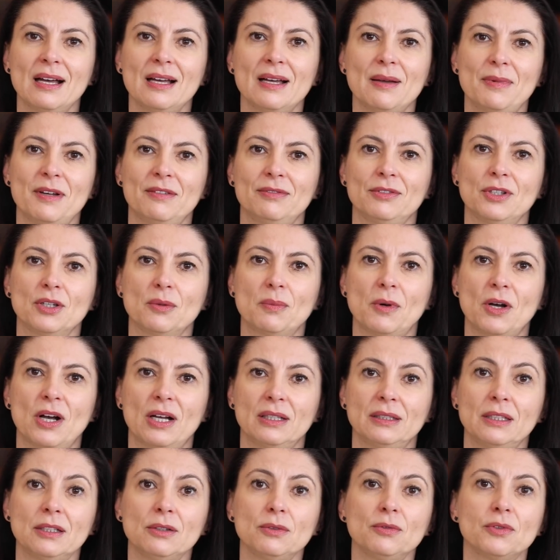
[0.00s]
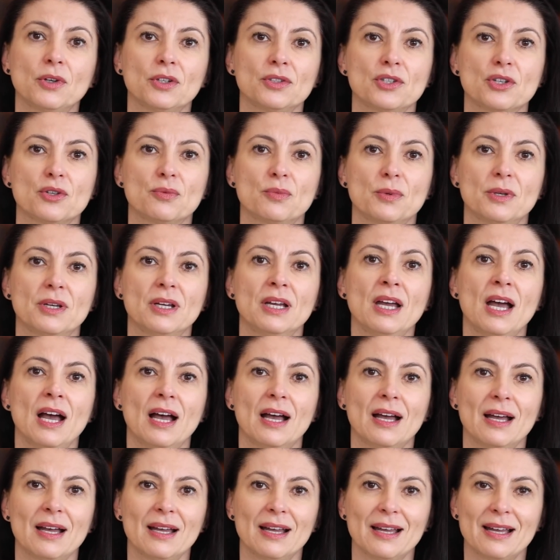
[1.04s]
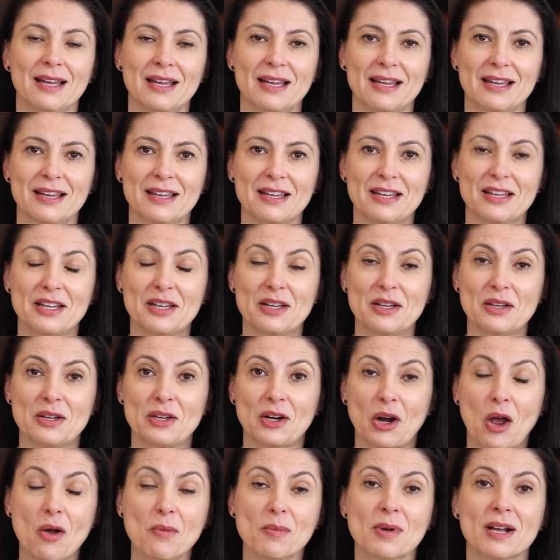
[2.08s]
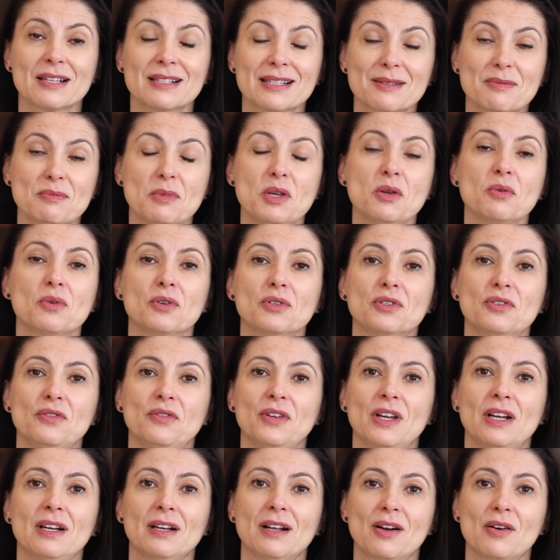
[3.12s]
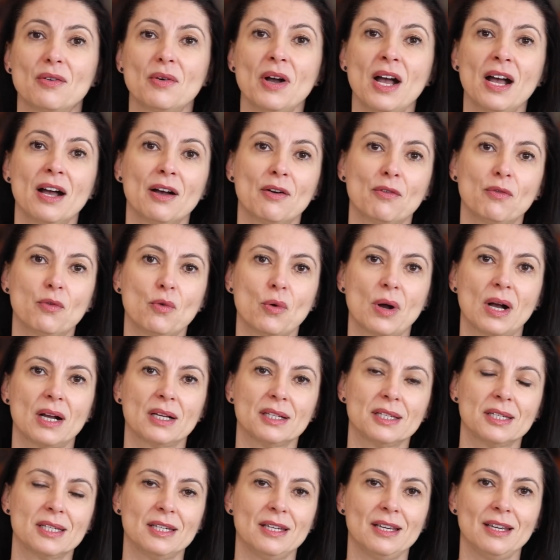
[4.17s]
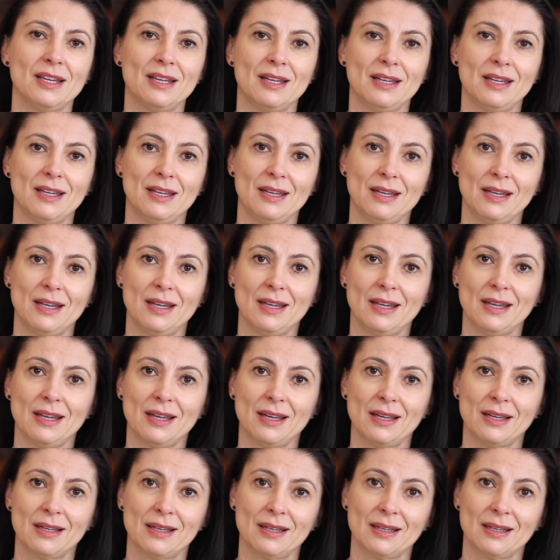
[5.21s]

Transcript: pewnych bohaterów, chociażby romans, miłość wielką, władzi i